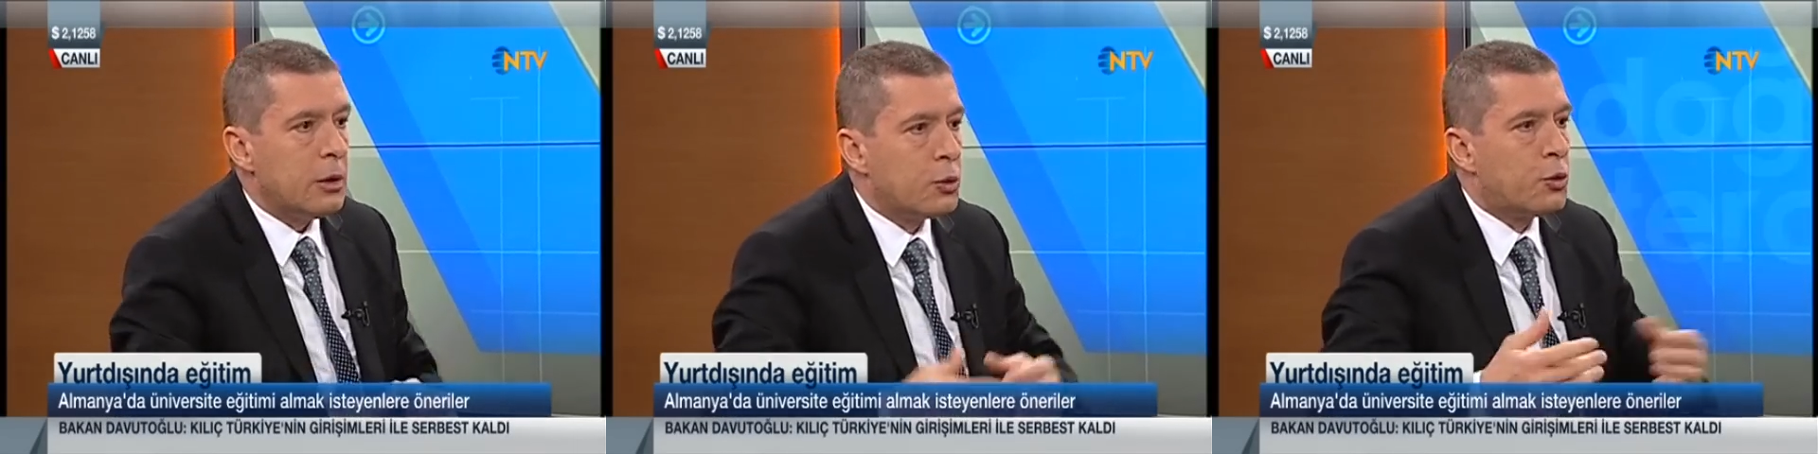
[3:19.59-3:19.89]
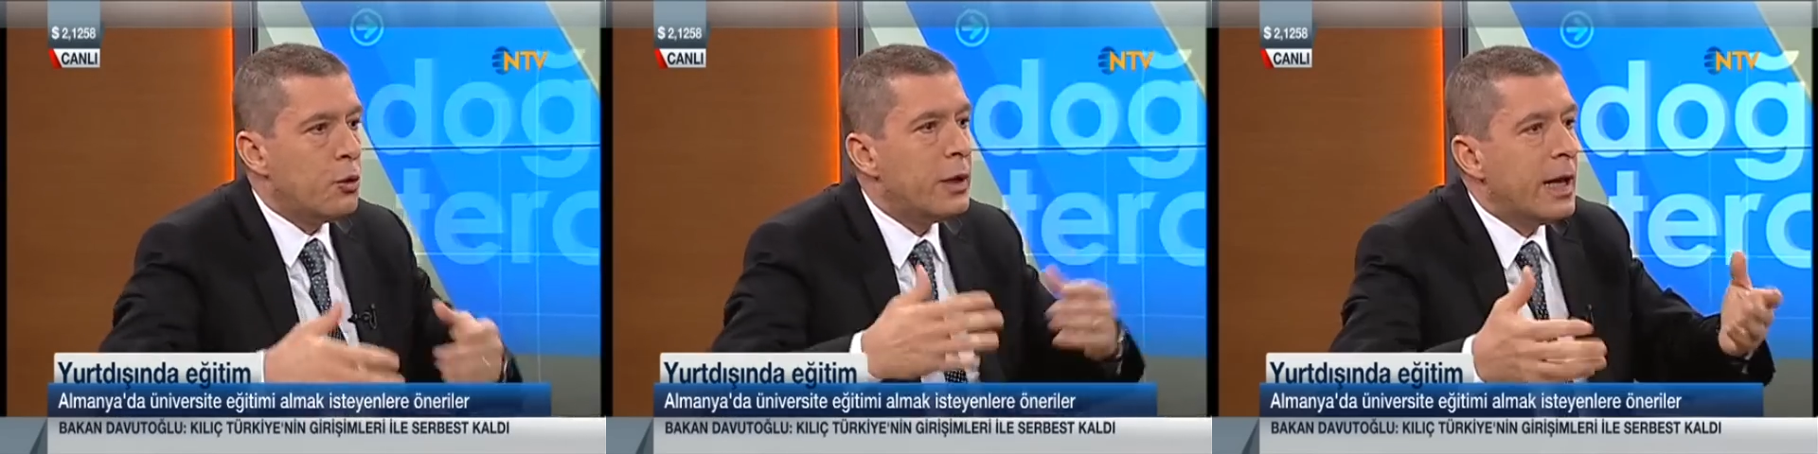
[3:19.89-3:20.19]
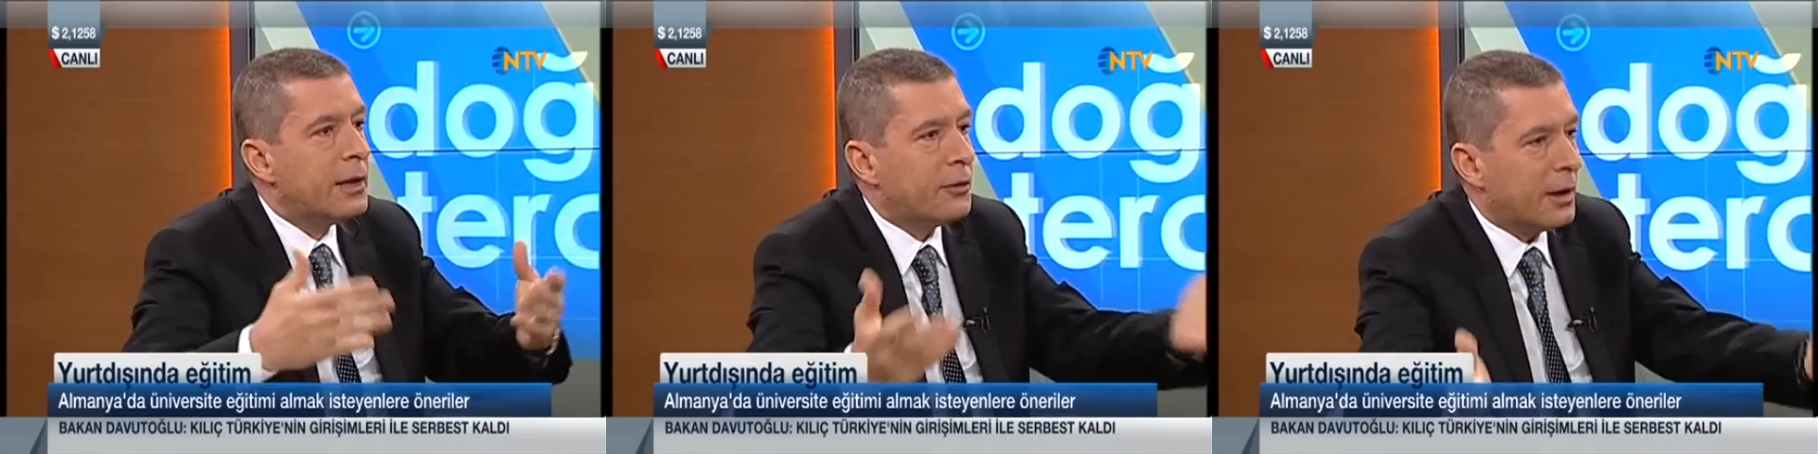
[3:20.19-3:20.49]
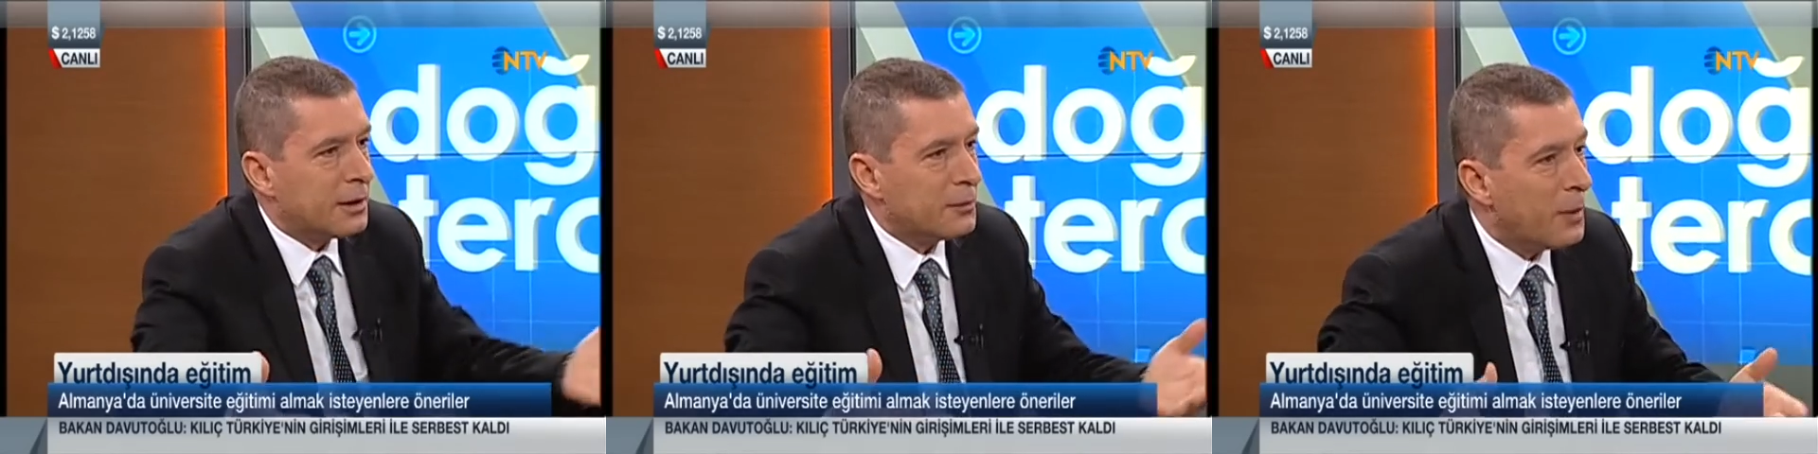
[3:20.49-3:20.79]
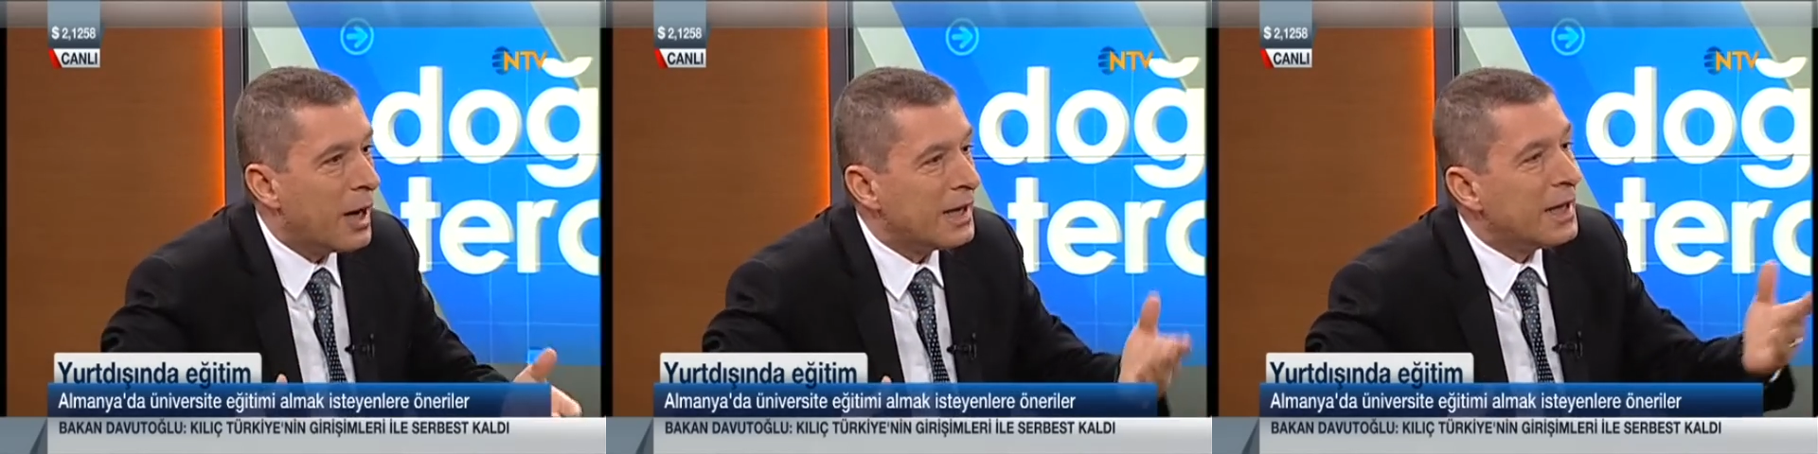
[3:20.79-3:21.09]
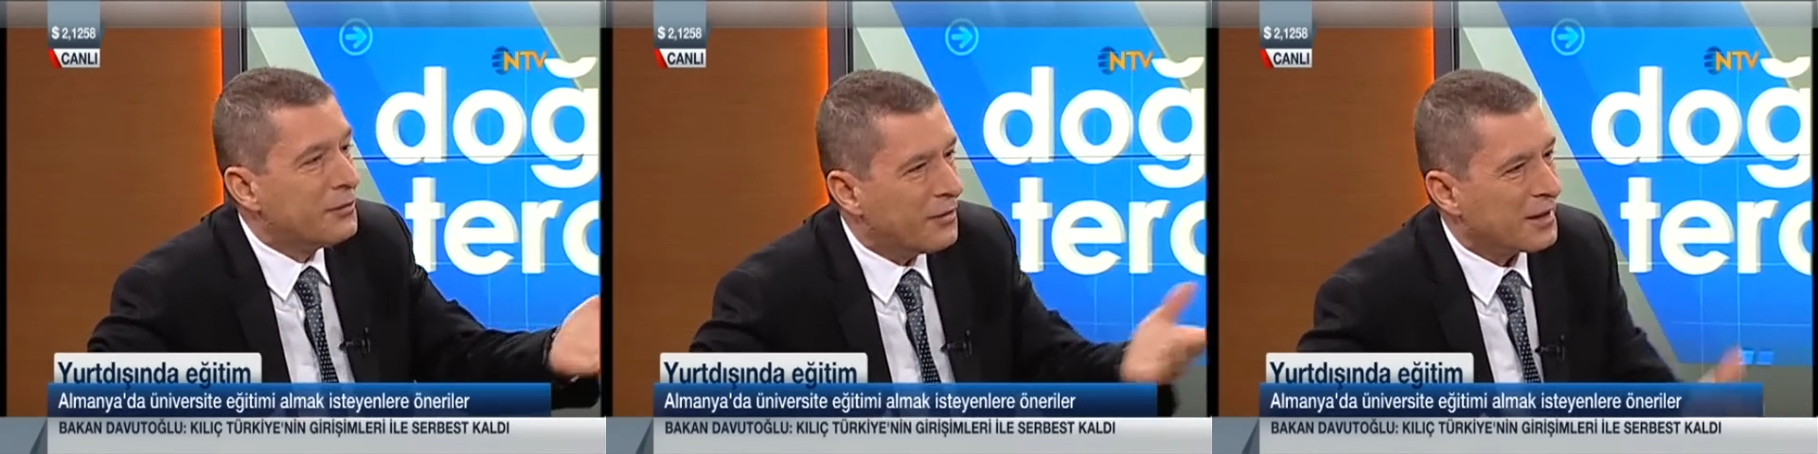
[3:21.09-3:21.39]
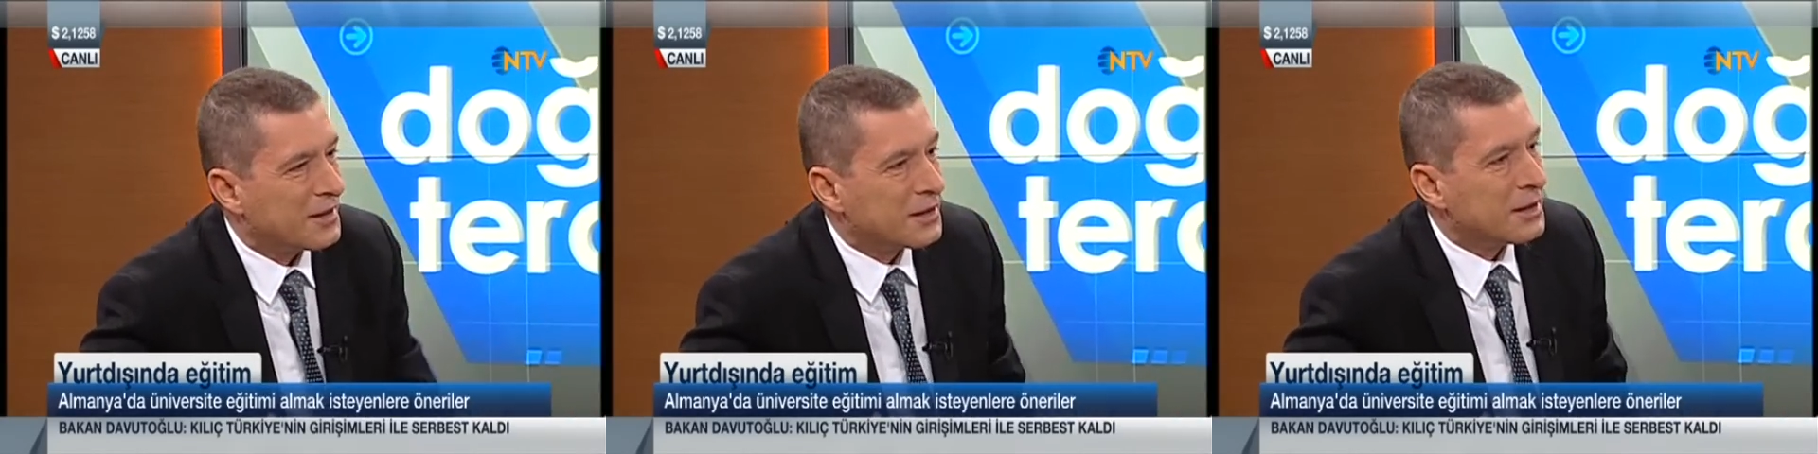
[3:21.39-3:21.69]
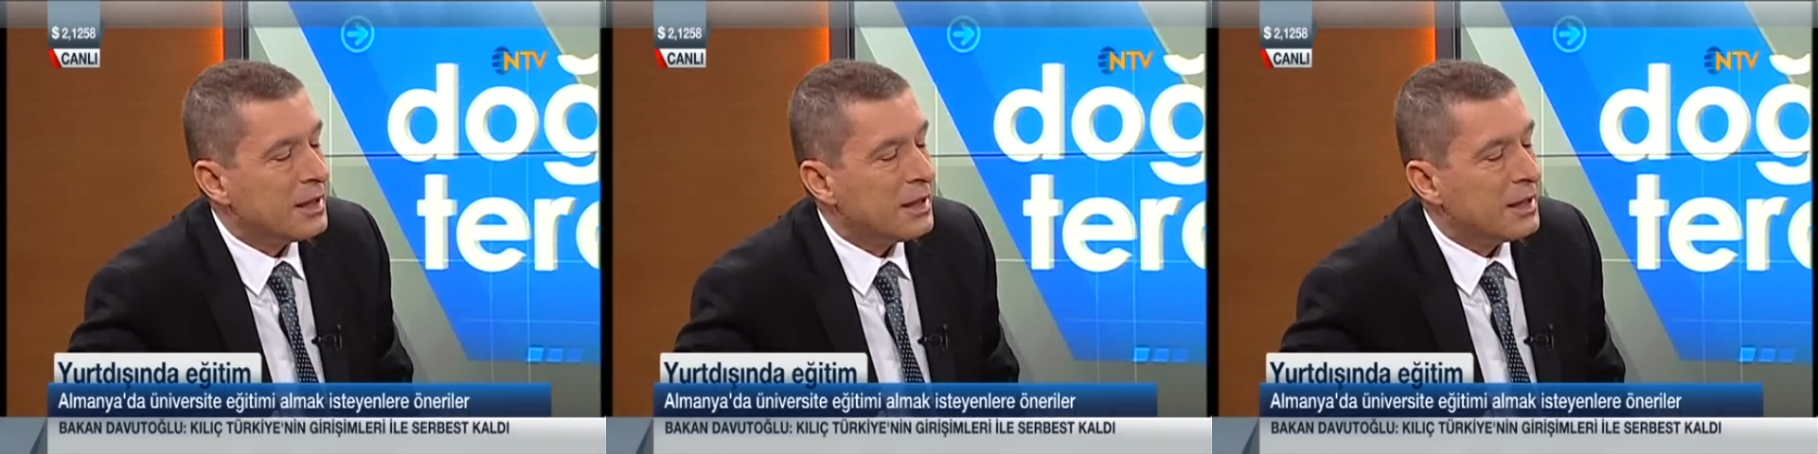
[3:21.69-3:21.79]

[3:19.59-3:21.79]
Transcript: e, külliyet vardır, maliyet vardır.